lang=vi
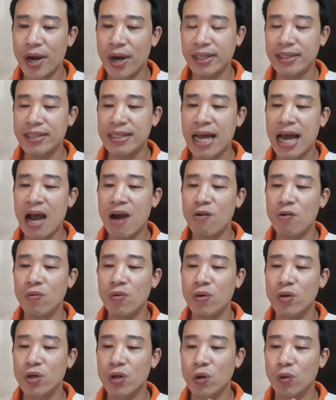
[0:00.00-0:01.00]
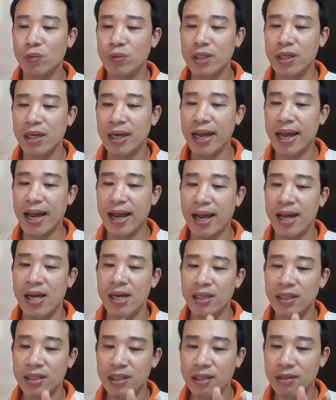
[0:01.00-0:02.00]
ngoại giao cũng như là
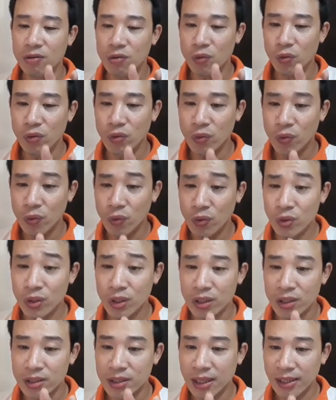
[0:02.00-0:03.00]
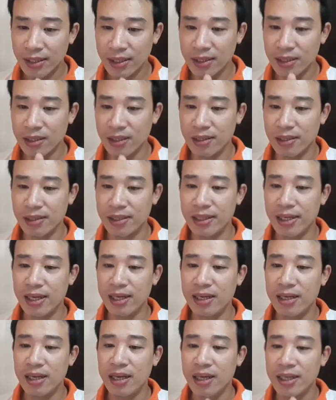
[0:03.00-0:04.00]
sức cuốn hút rất tự
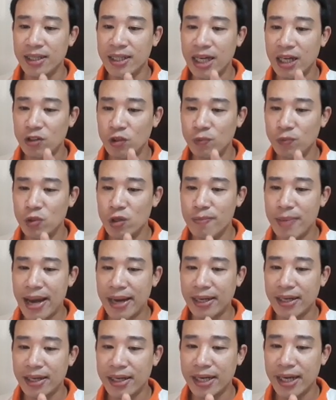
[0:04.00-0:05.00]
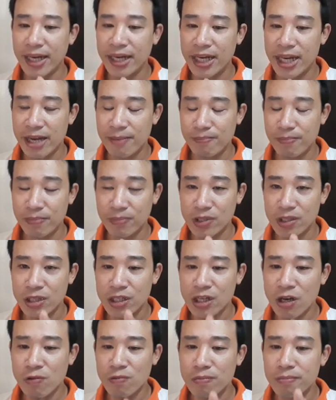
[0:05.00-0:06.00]
nhiên sẽ giúp cho bạn ghi điểm
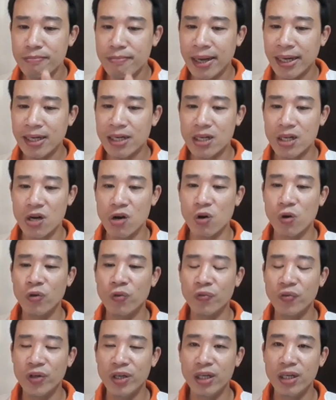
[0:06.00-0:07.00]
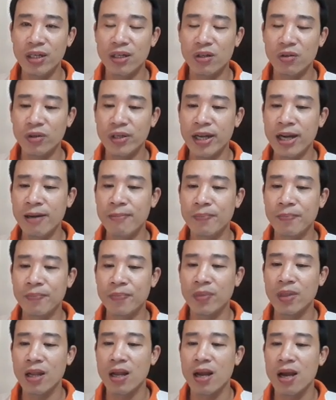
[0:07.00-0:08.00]
trong mắt đối phương đó nhé.
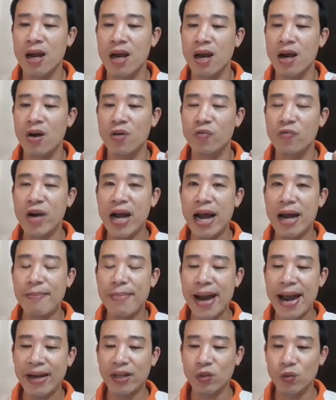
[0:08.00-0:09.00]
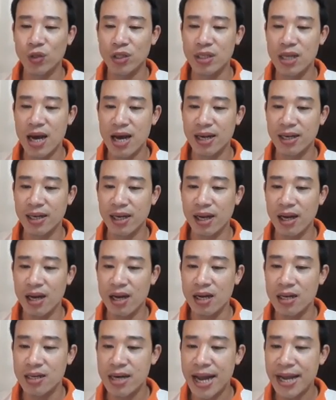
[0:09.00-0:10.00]
Và bạn tuổi Dần,
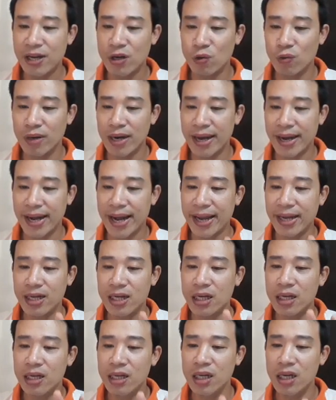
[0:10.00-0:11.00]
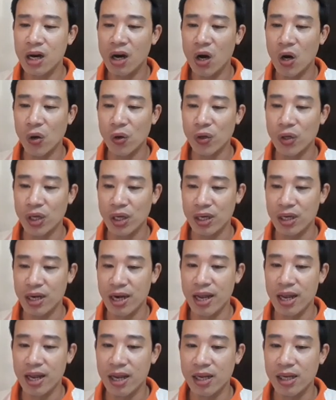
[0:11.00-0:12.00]
đây cũng là cái cơ hội
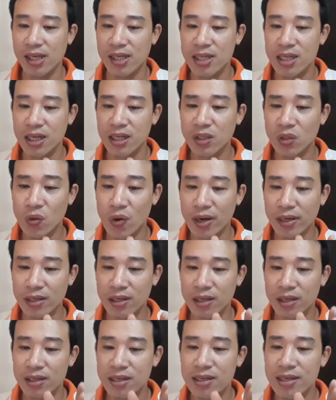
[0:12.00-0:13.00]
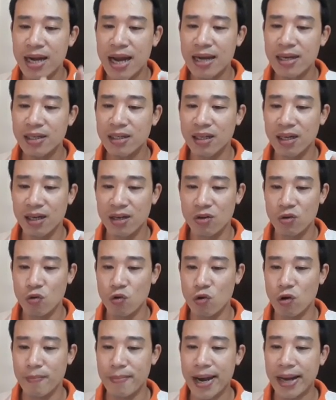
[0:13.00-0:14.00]
để chứng tỏ được năng lực
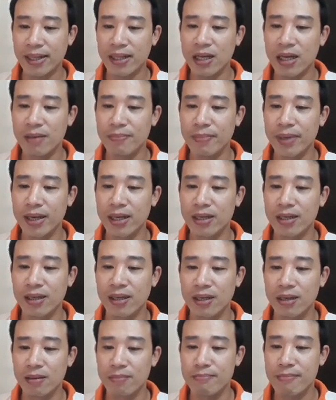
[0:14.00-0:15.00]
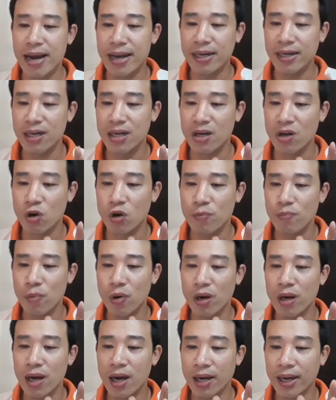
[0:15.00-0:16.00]
của bản thân mình. Bạn đừng có
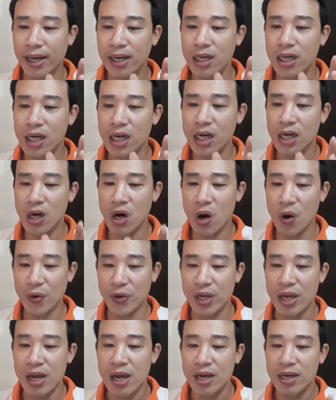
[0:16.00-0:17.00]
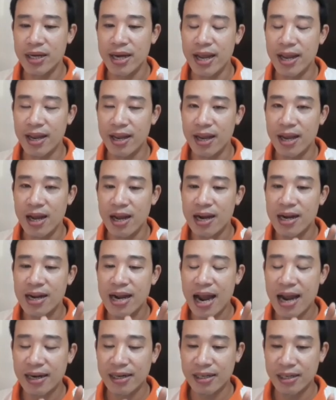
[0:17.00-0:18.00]
bỏ lỡ cái cơ hội để
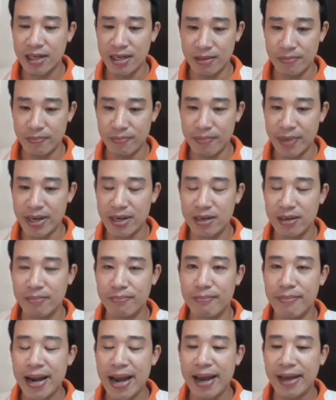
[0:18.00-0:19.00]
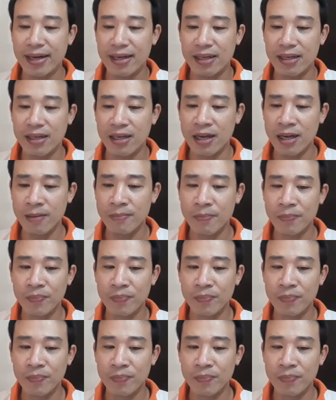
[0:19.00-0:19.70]
khẳng định mình bạn nhé.